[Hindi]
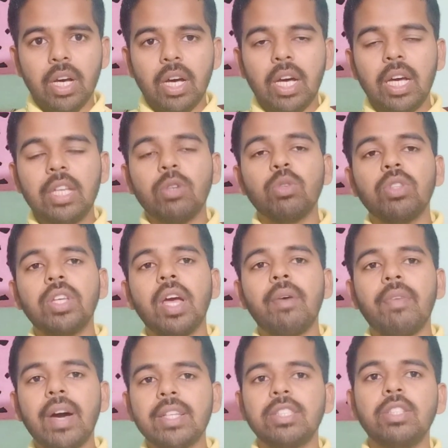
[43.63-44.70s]
अयोध्या
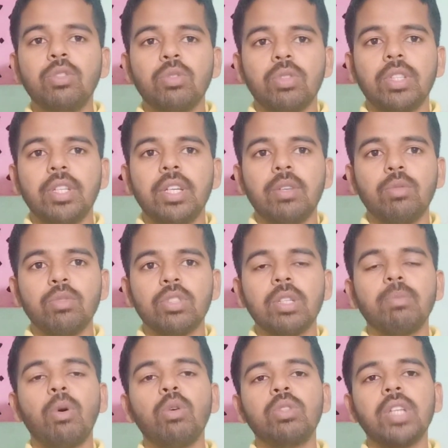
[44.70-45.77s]
वासी जो थे उनसे
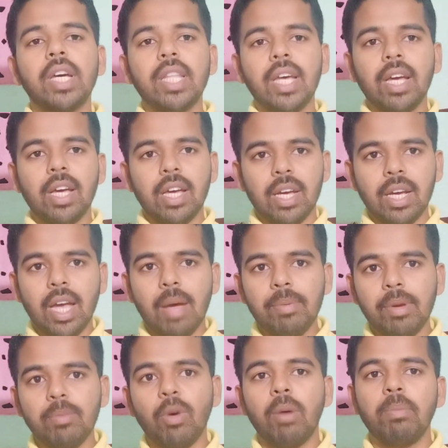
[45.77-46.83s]
बहुत ज़्यादा
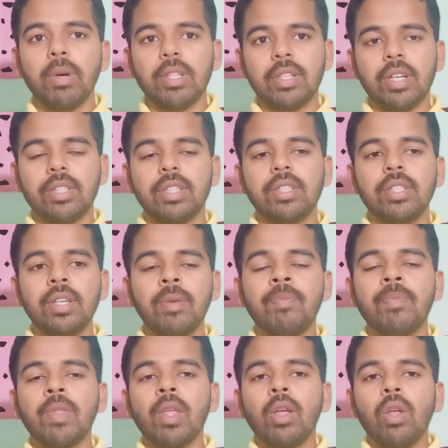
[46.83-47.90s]
काफ़ी मोहब्बत करते थे
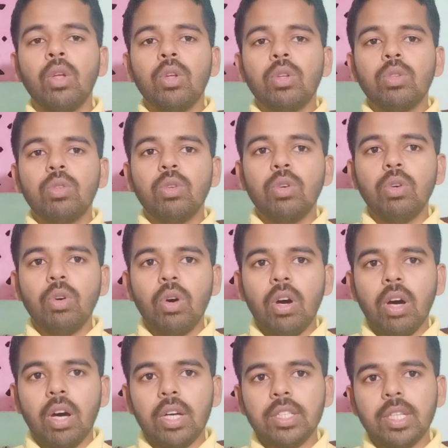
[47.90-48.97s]
तो
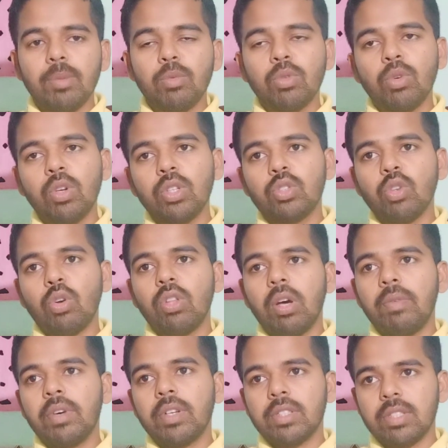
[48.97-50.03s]
जब उन्होंने
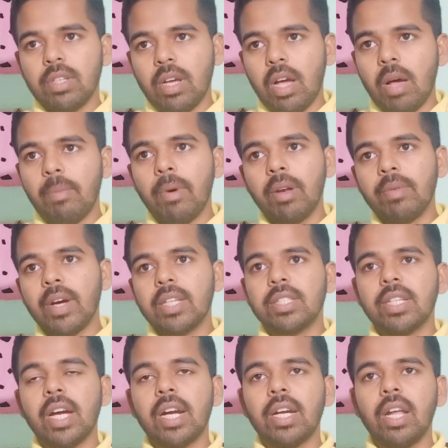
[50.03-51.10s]
चौदह वर्ष वनवास
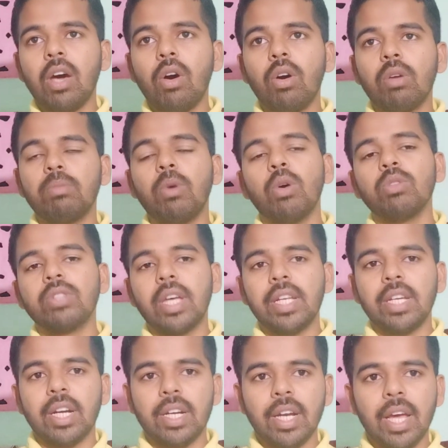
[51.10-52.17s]
काटा और बहुत सारी
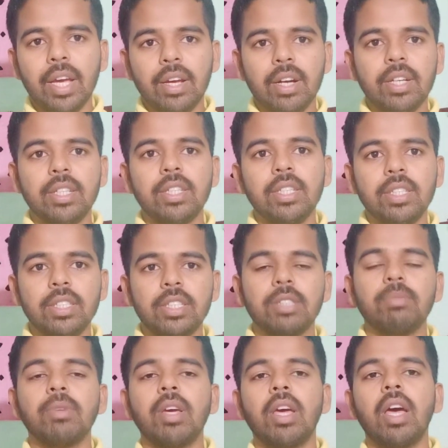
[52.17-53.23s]
घटनाएं घटी
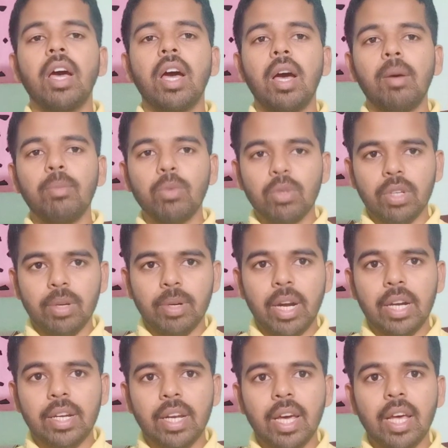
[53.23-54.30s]
जिसमें मुख्य
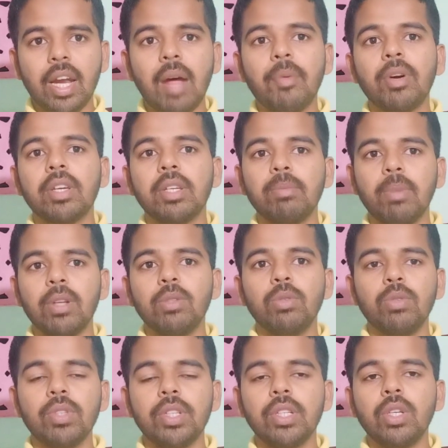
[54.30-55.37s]
घटना रावण की वध हुई